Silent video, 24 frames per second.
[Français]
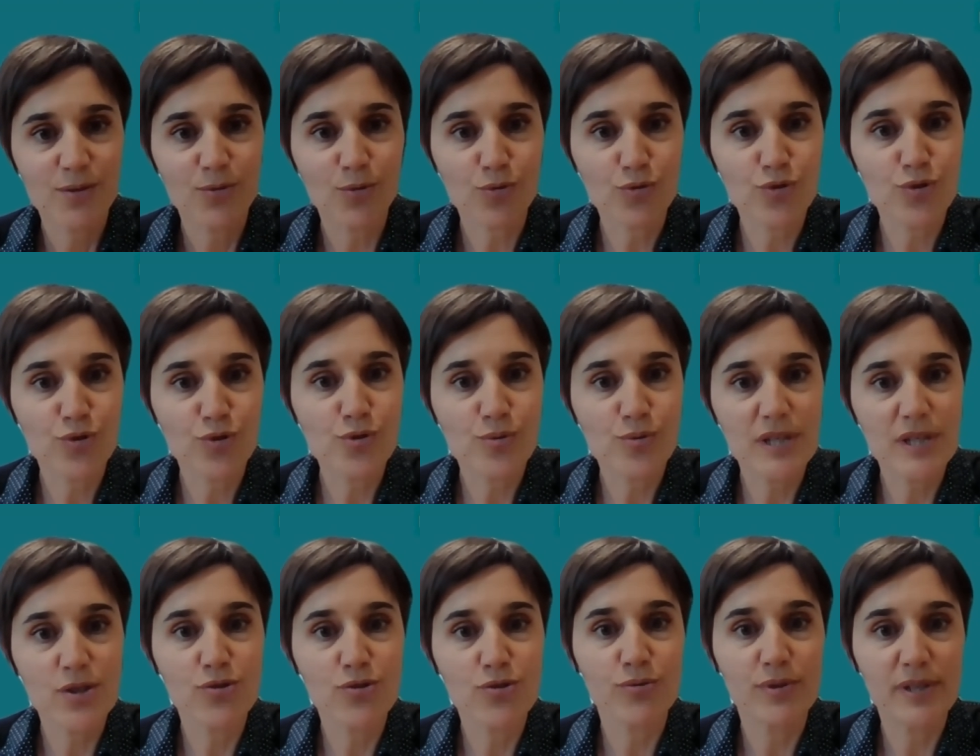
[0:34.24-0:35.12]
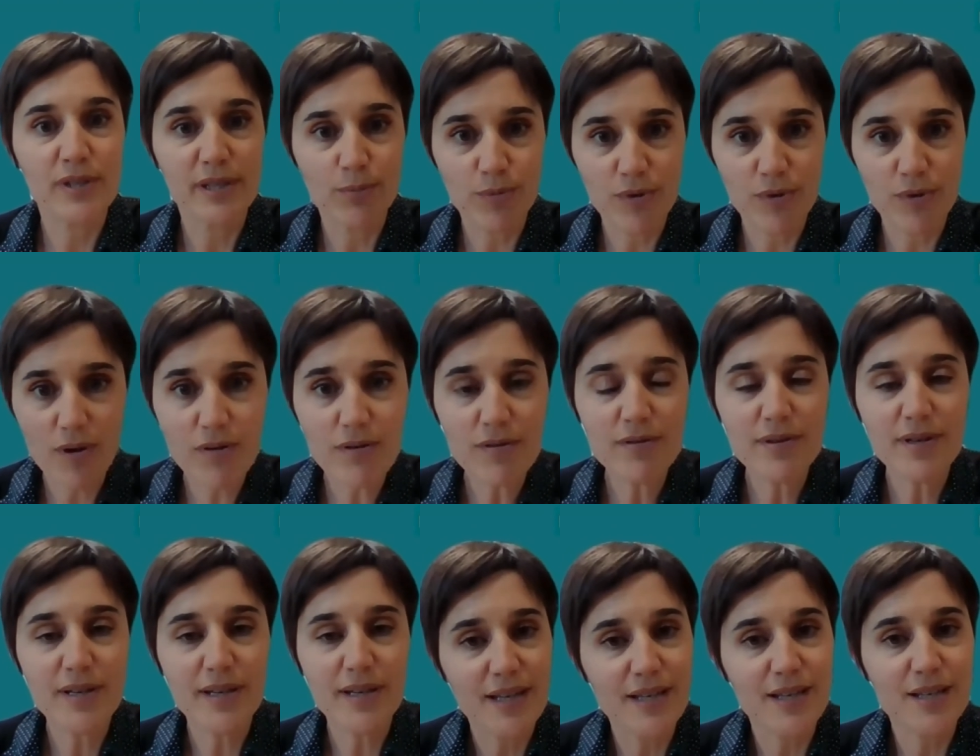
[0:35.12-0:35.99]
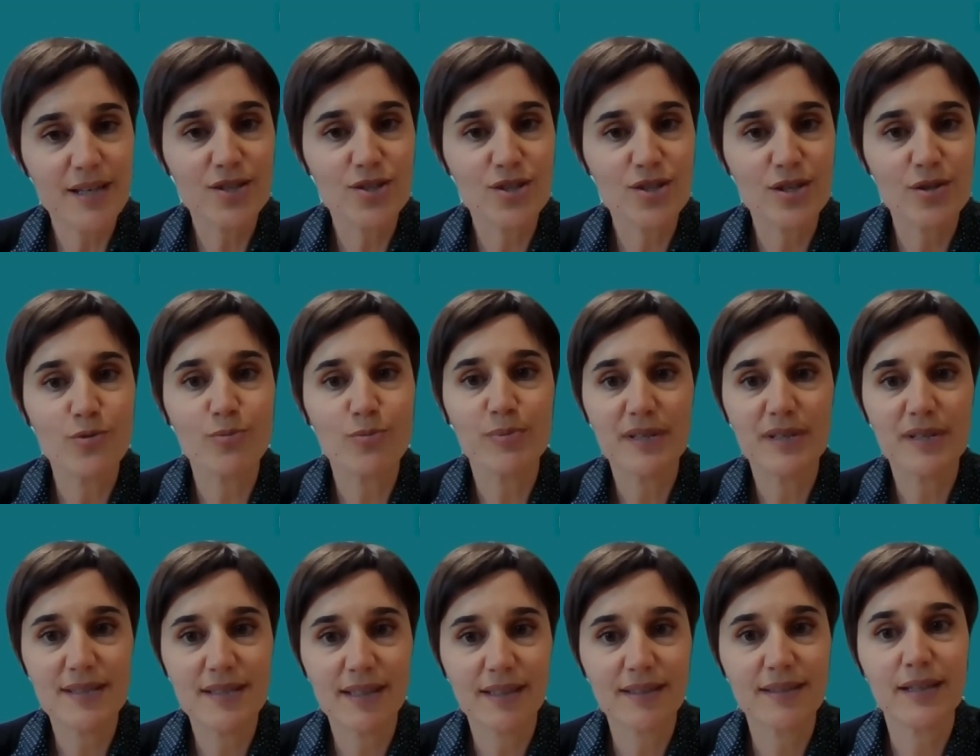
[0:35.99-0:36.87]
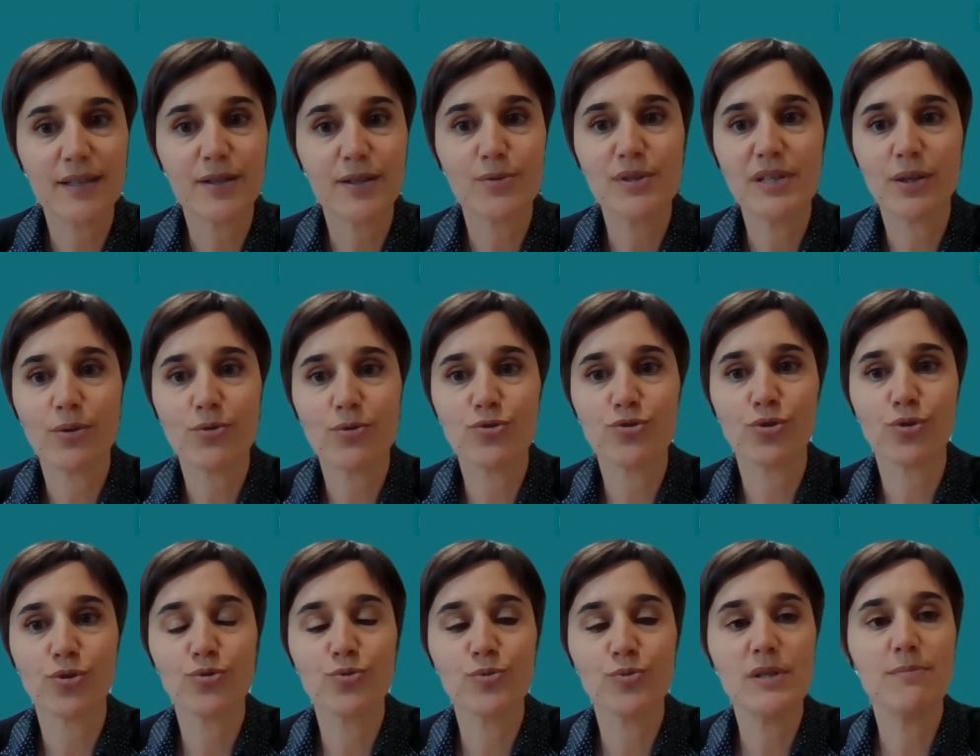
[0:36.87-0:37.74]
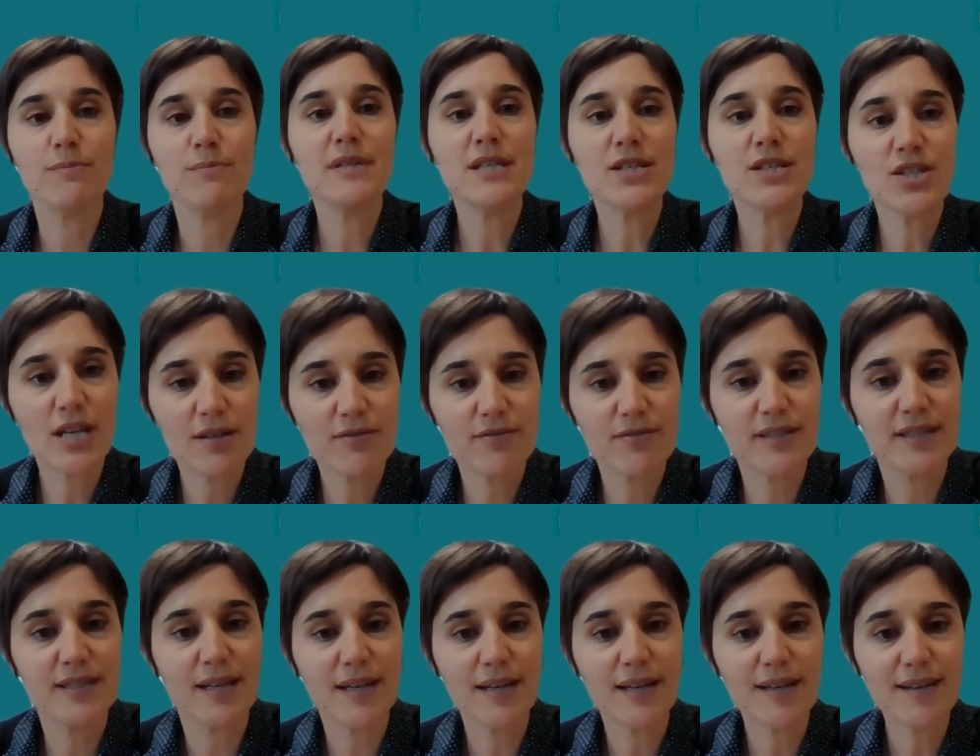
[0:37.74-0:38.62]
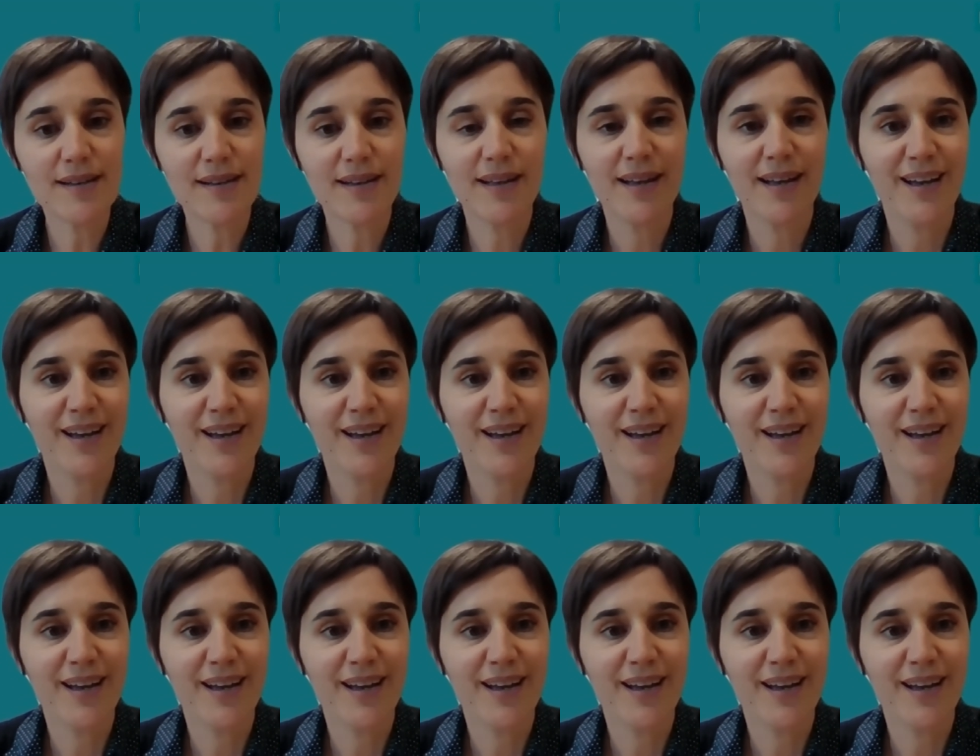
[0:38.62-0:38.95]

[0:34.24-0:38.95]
Donc, je suis Julie Blanc et j'ai le plaisir d'accueillir aujourd'hui Michel Vidal,